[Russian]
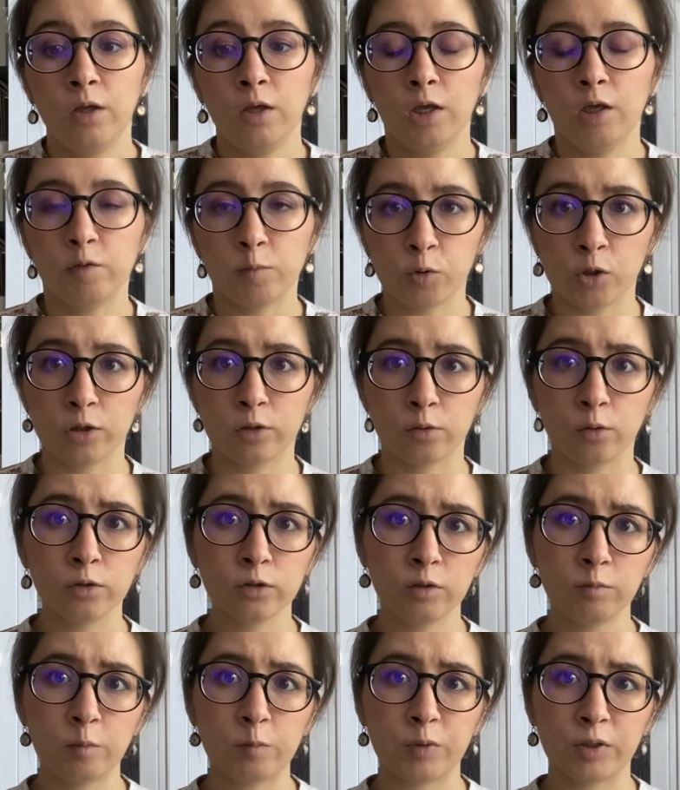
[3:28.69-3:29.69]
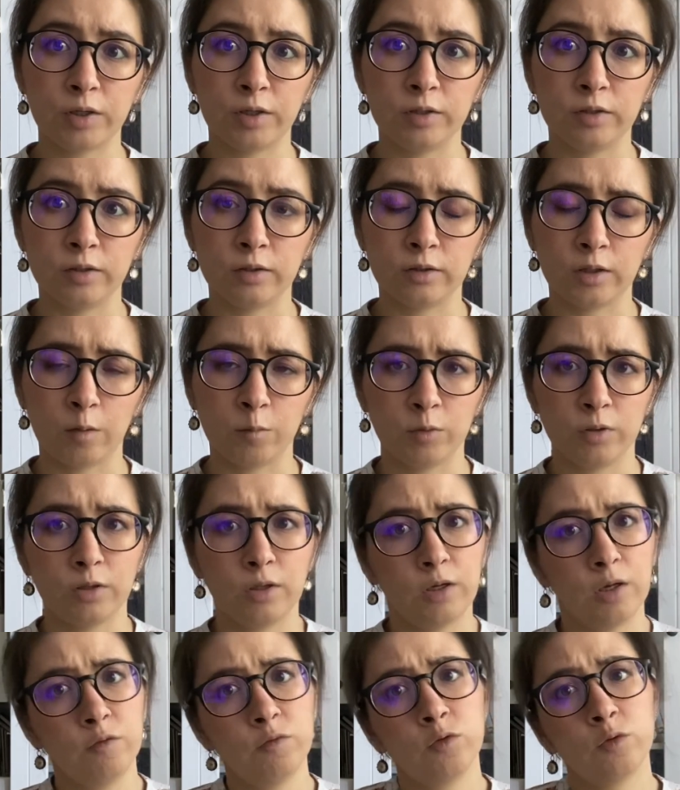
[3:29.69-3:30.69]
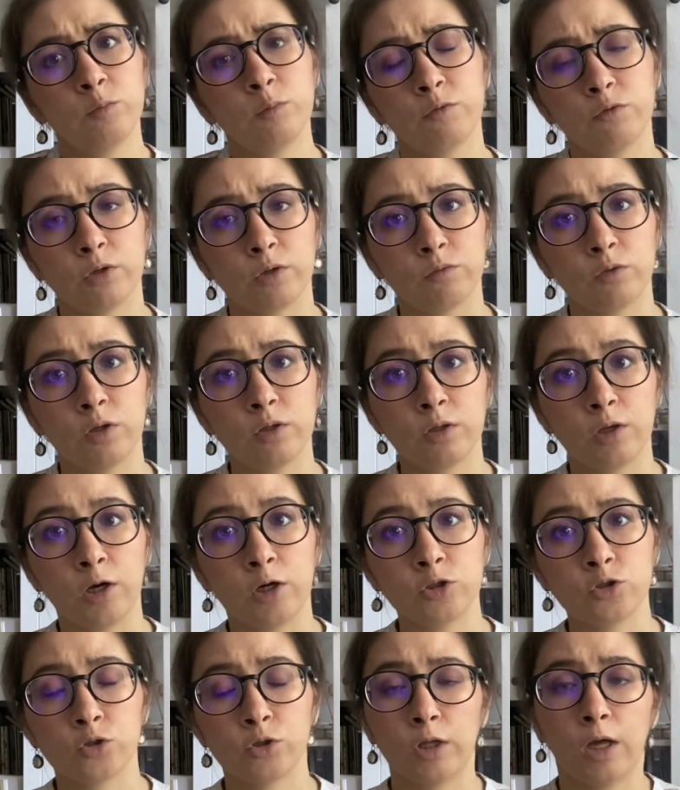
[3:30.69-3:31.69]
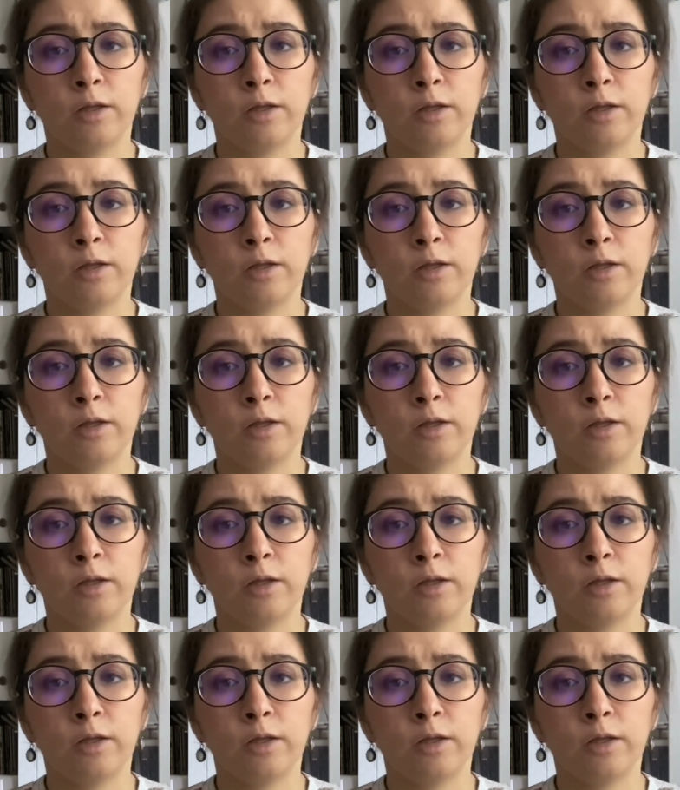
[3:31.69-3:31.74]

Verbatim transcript: И вообще, стоит ли мне проходить экзамен? Скорее всего, мне все равно откажут.